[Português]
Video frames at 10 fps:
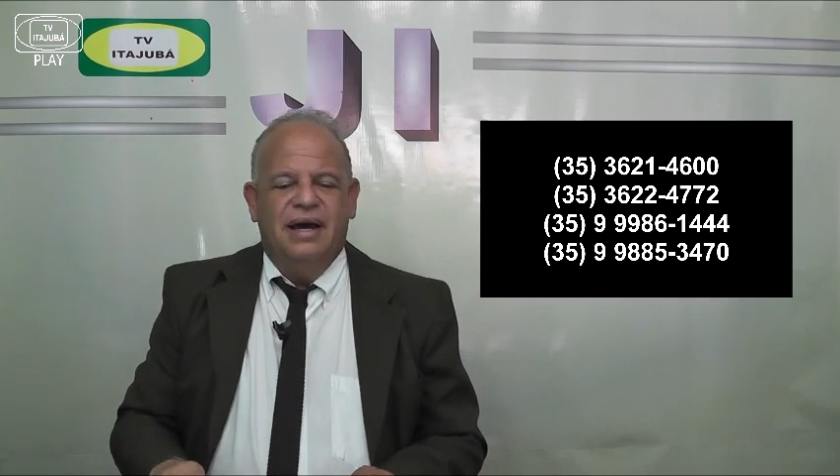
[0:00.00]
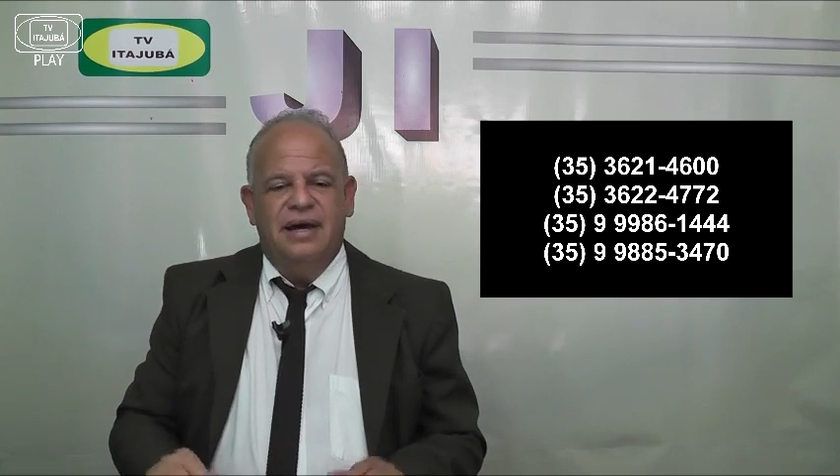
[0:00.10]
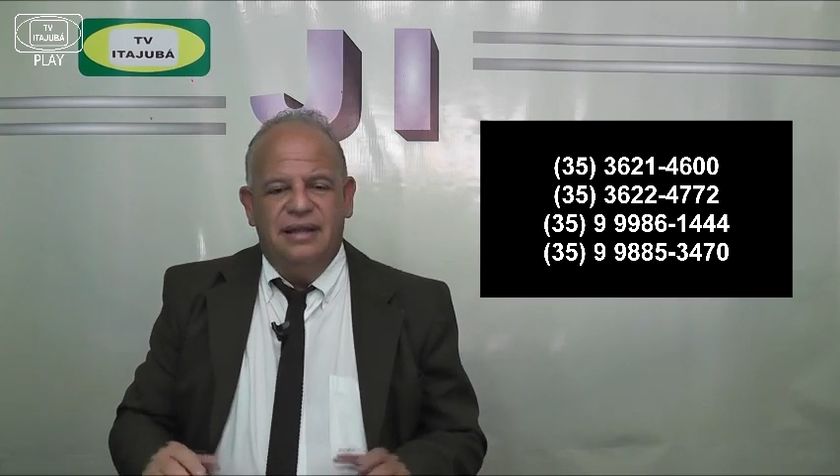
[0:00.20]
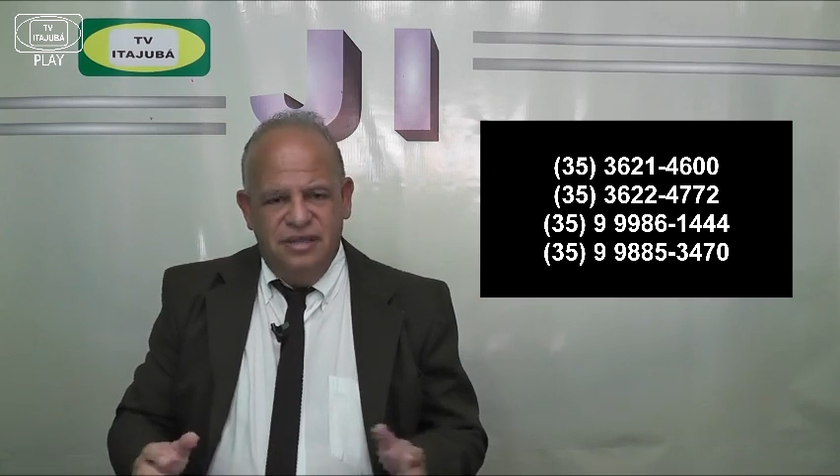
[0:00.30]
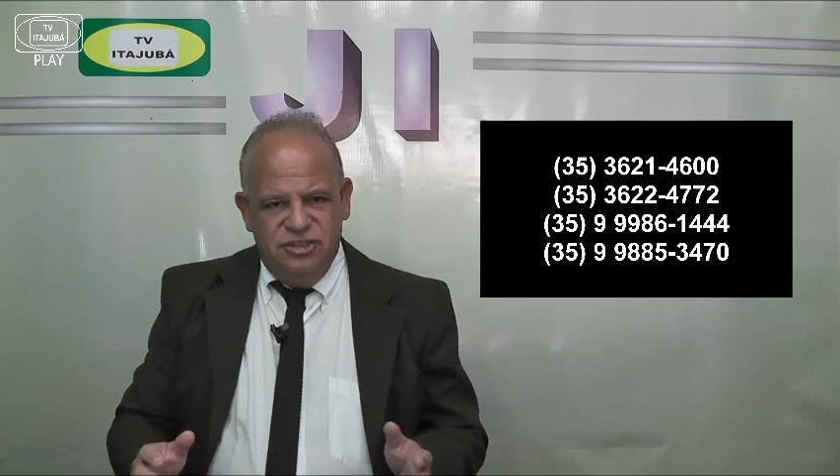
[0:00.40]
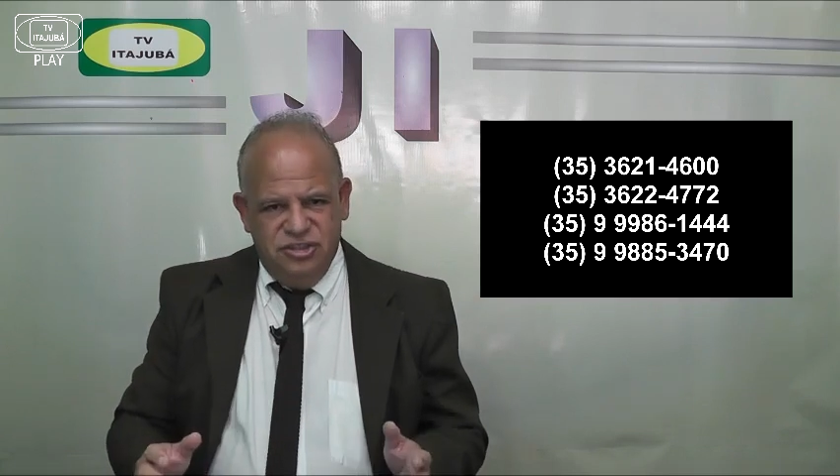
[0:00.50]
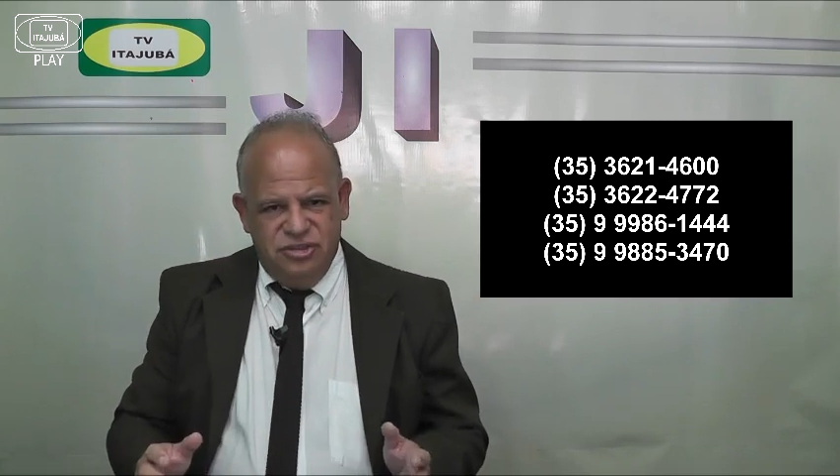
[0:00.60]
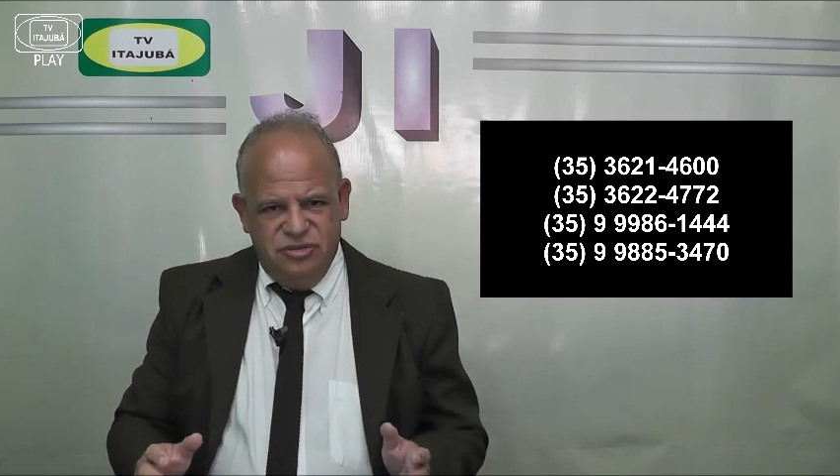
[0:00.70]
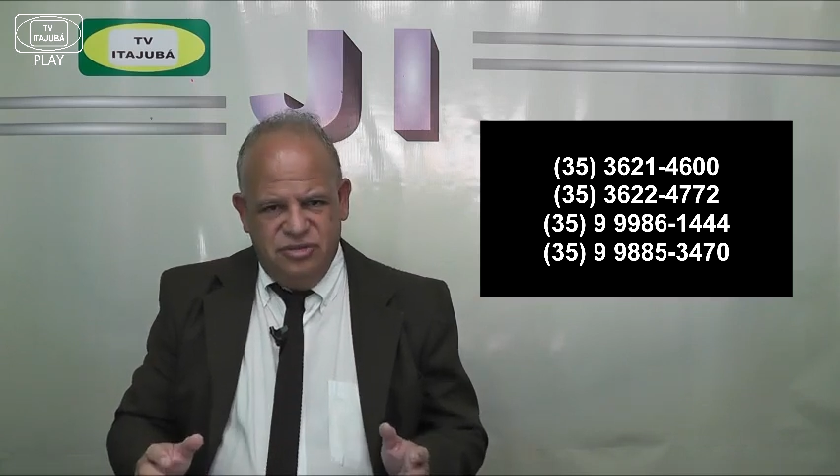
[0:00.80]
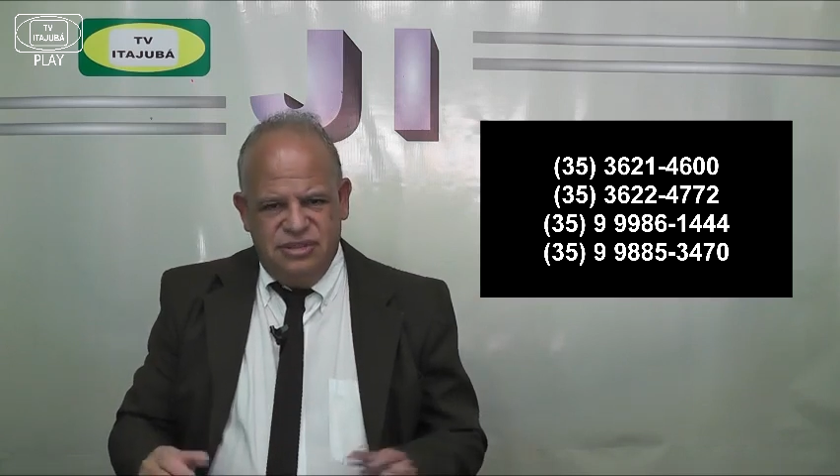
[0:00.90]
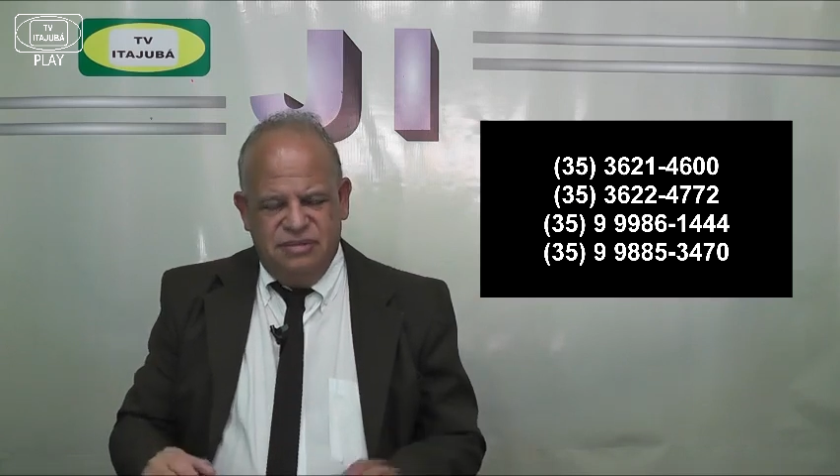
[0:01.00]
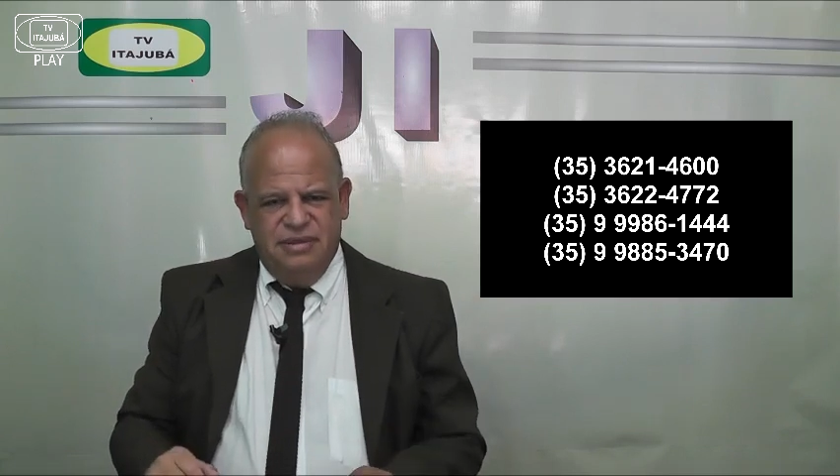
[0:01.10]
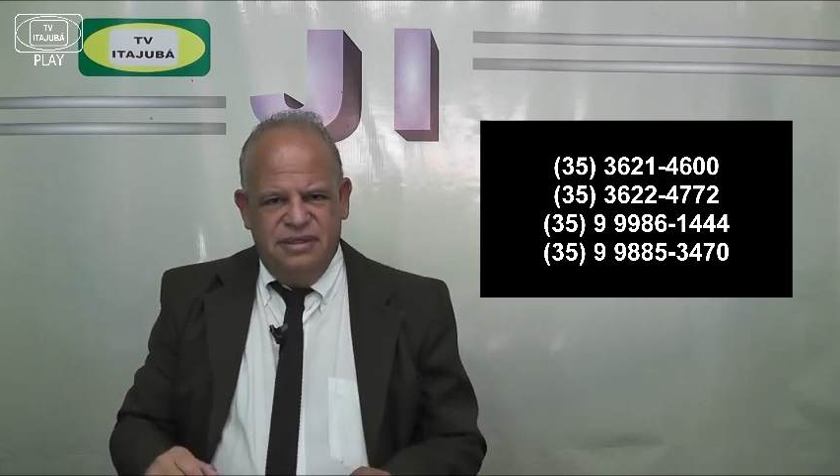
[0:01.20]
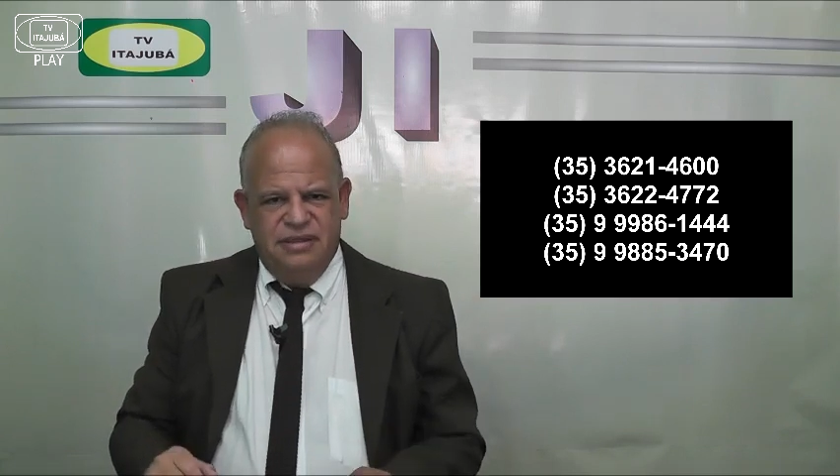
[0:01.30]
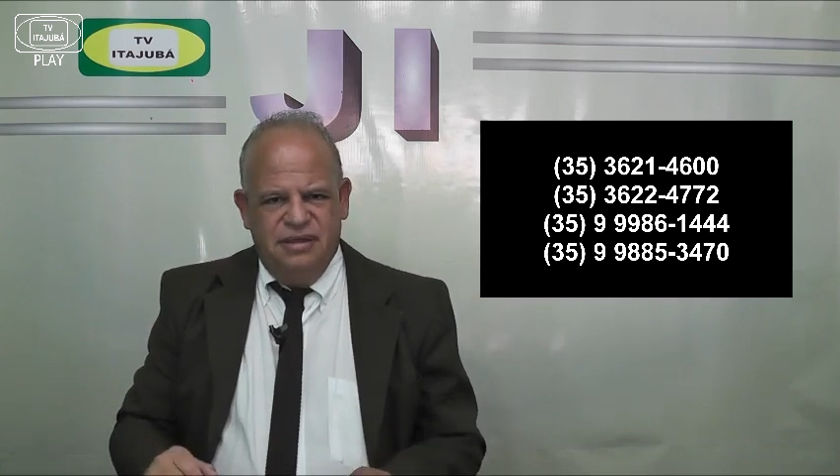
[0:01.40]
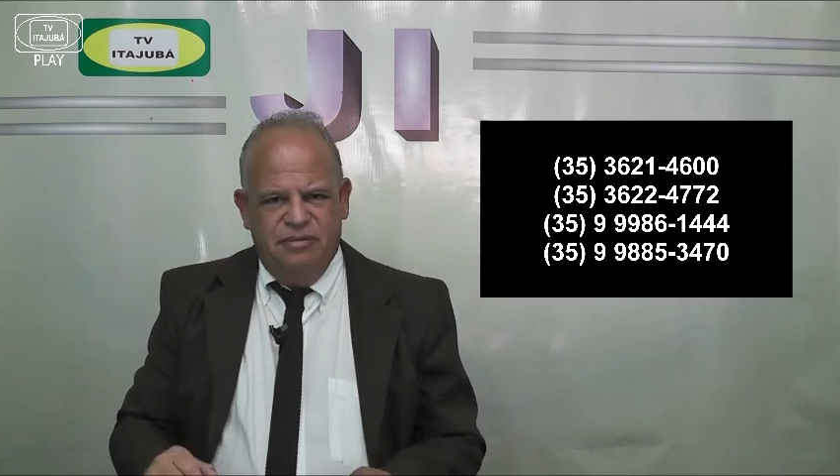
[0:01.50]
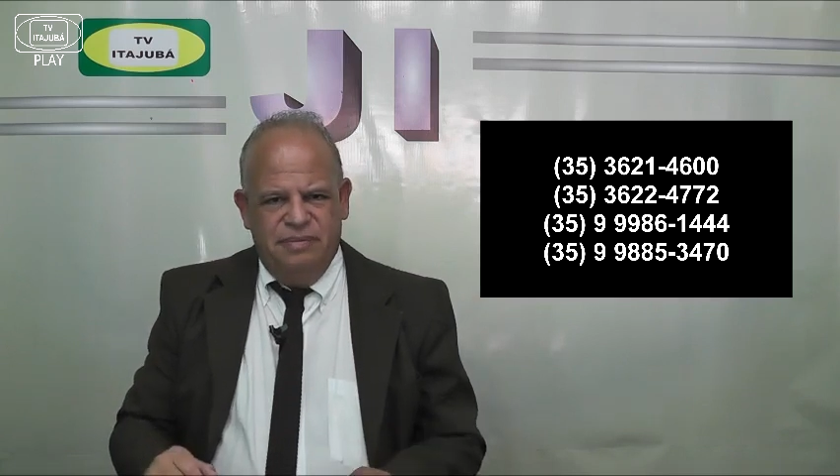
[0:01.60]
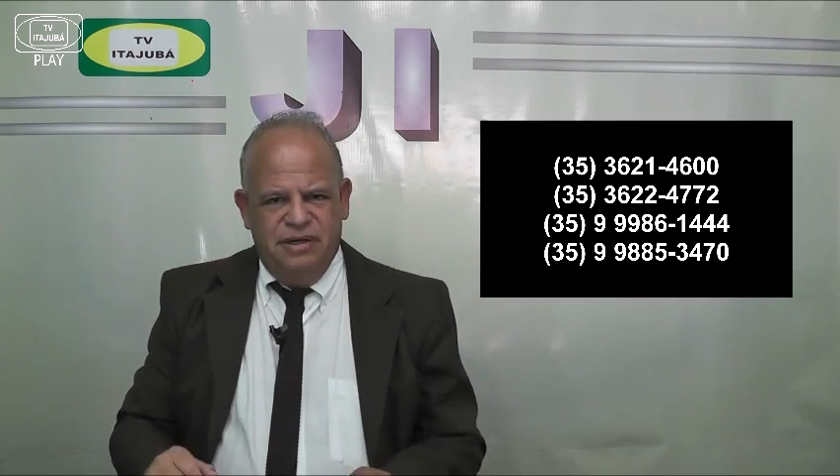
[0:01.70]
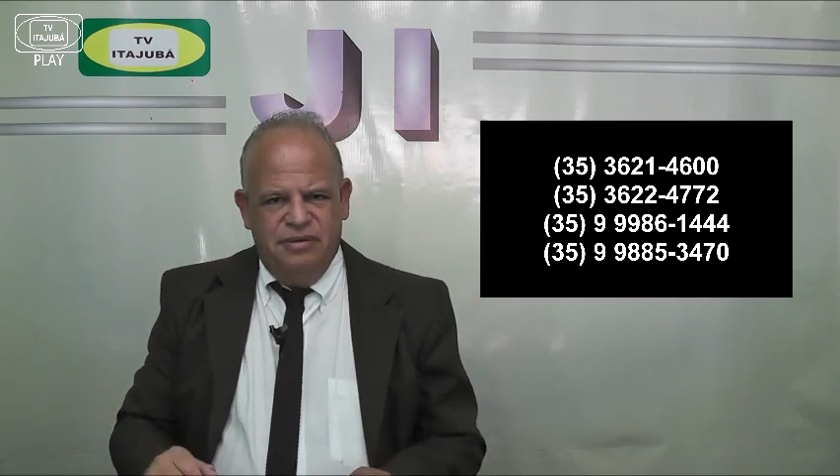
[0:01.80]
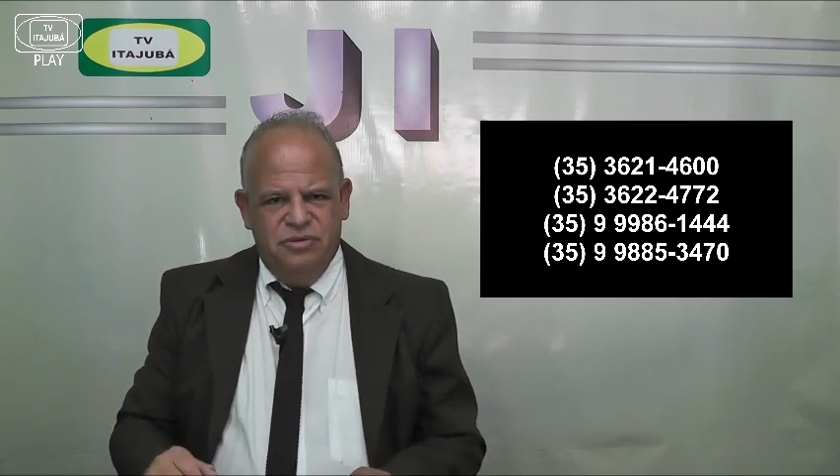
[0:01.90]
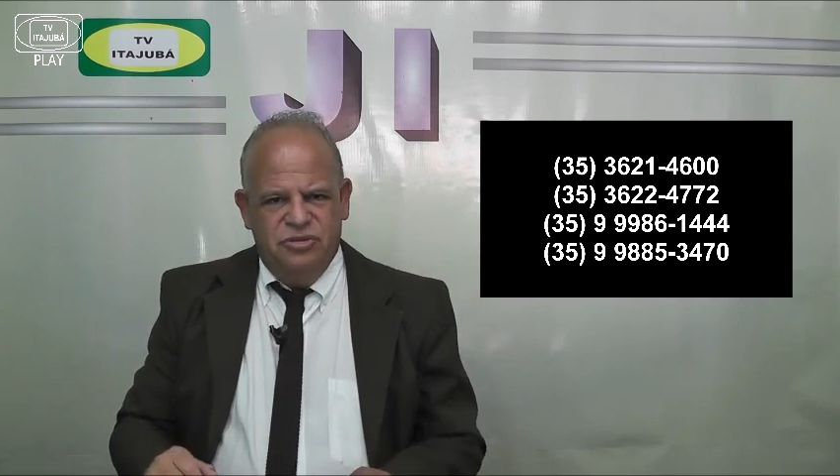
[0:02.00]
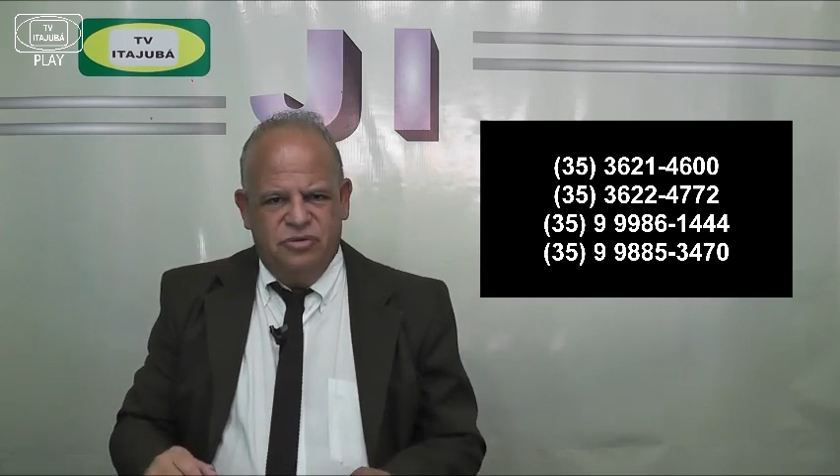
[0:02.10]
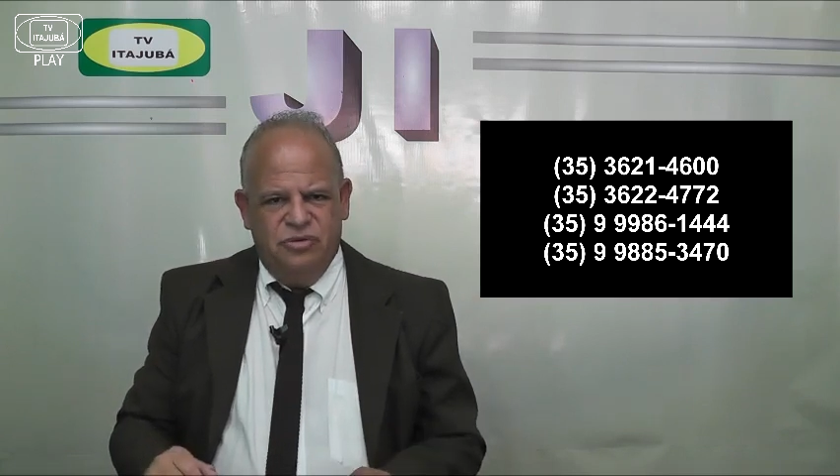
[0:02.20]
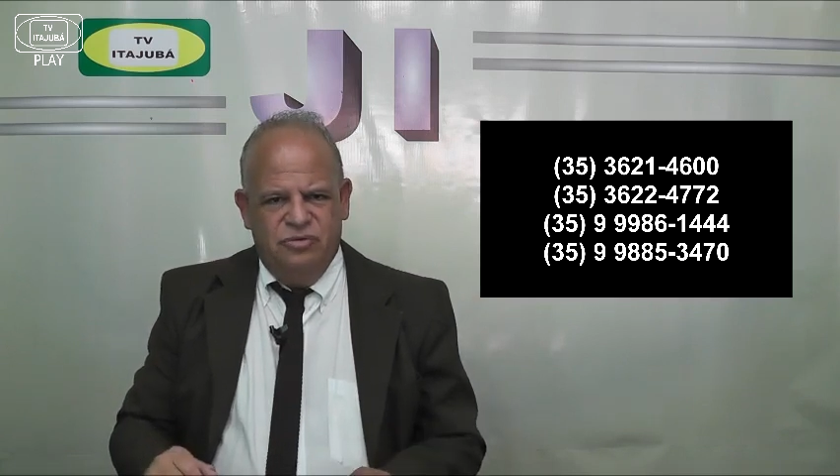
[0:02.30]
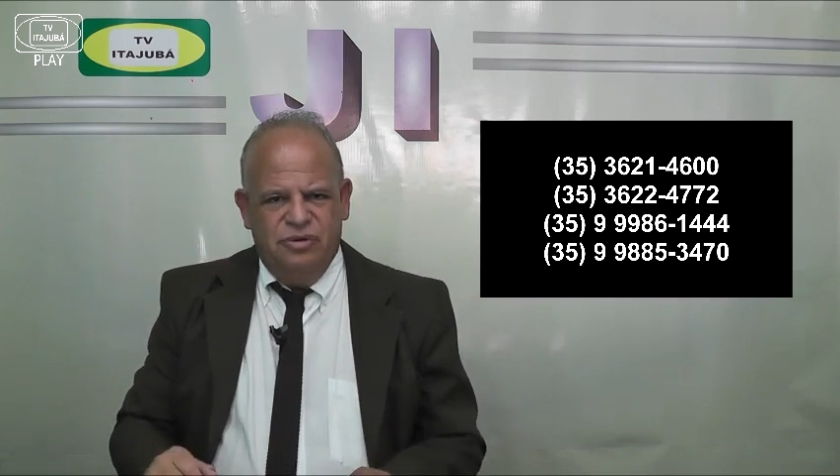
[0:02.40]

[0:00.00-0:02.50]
Além disso, nós também operamos com o